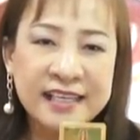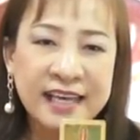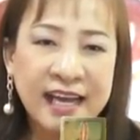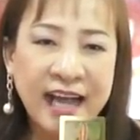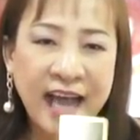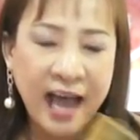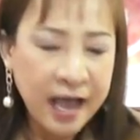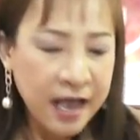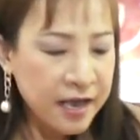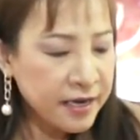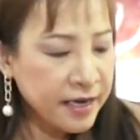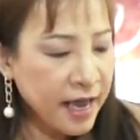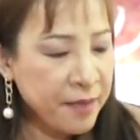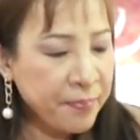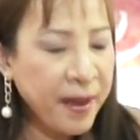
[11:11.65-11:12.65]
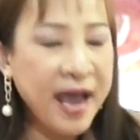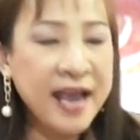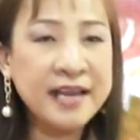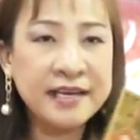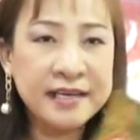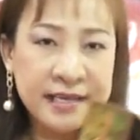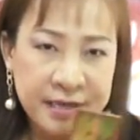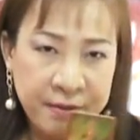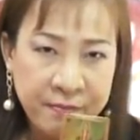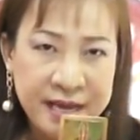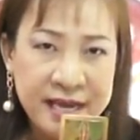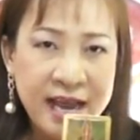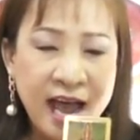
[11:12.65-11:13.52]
นะคะได้ไพ่หนึ่งไม้